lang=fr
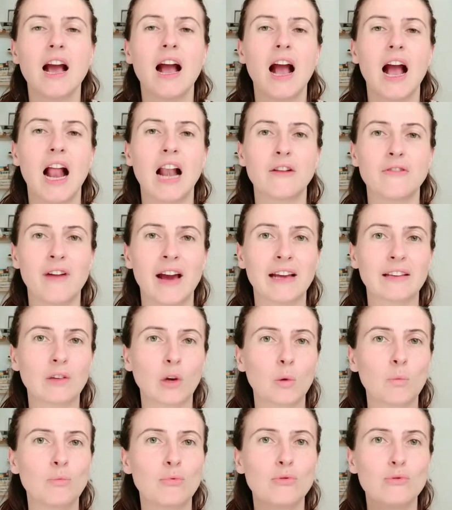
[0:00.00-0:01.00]
elle va
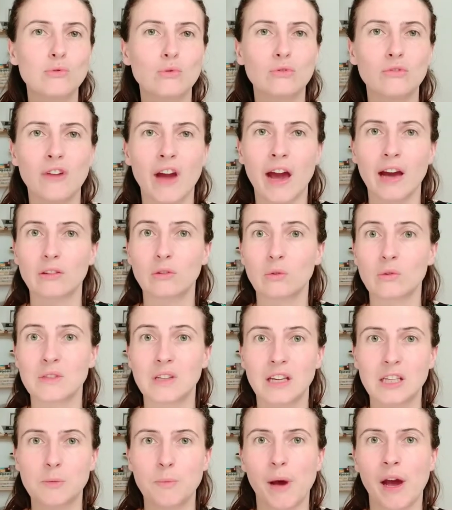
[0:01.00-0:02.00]
être plus ouverte aux
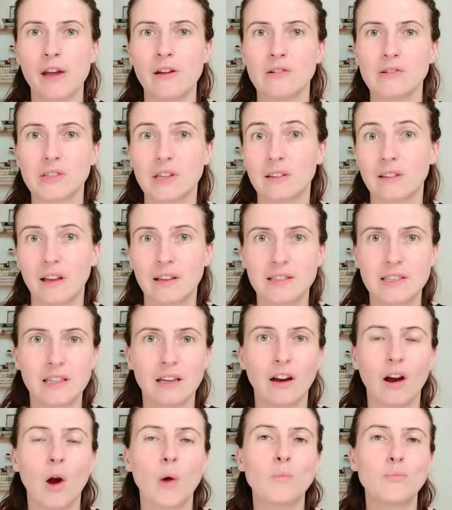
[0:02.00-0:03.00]
expériences,
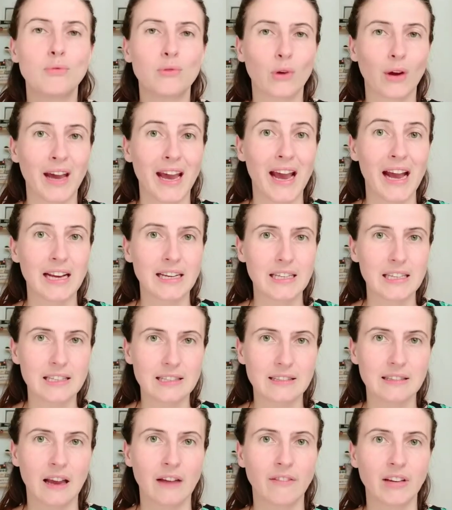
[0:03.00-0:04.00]
c'est-à-dire euh, plus
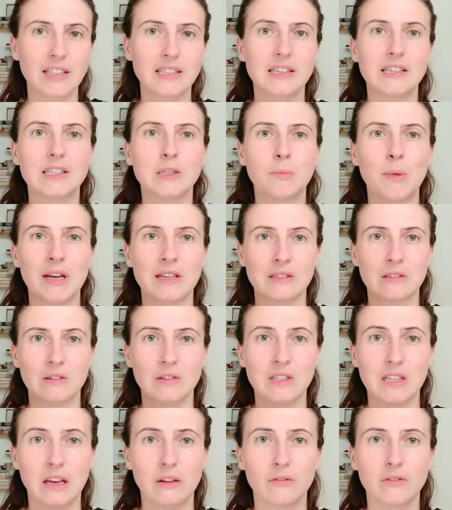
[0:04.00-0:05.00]
réaliste avec ce qui se passe
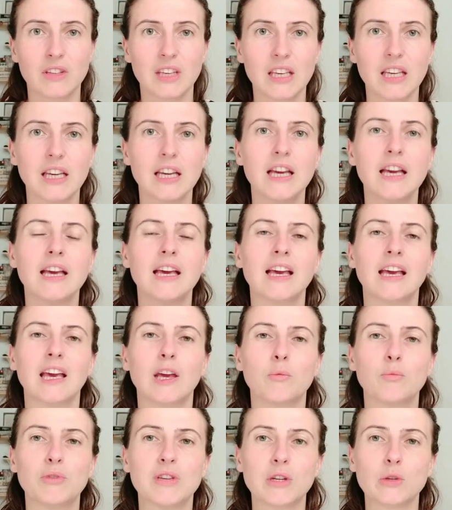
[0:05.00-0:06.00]
dans sa vie,
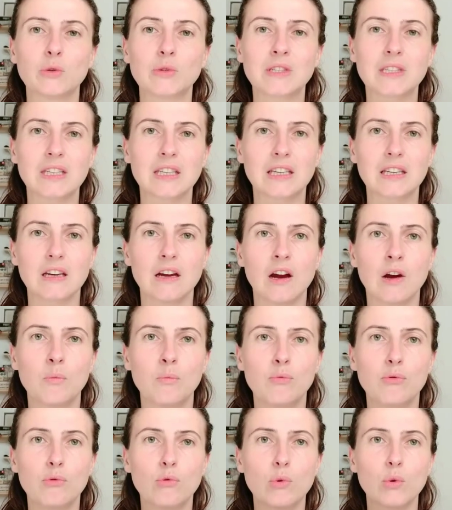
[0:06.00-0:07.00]
et puis aussi euh,
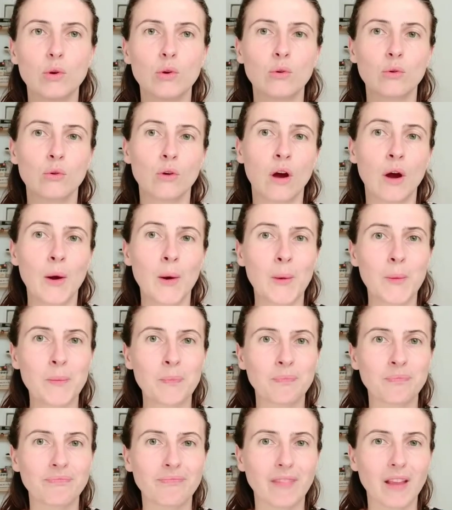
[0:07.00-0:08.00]
plus,
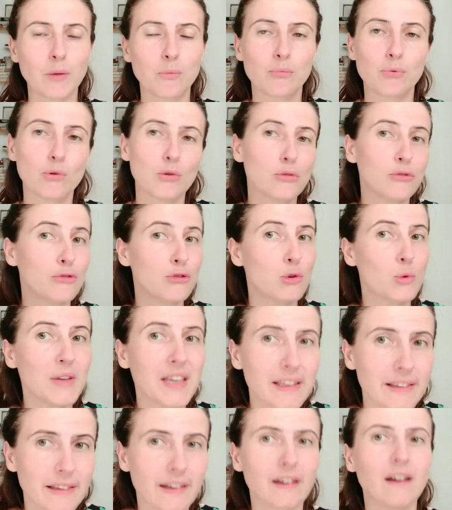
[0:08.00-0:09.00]
euh, plus
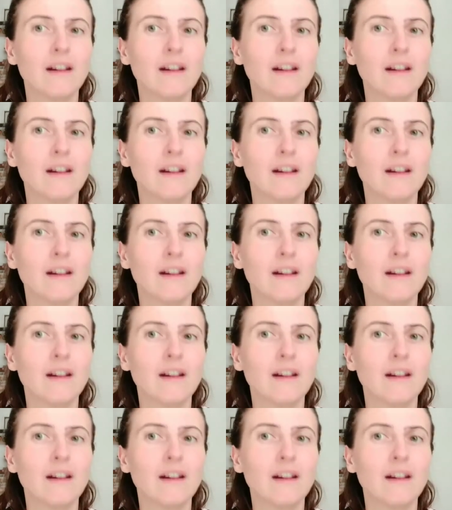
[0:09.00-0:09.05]
fluide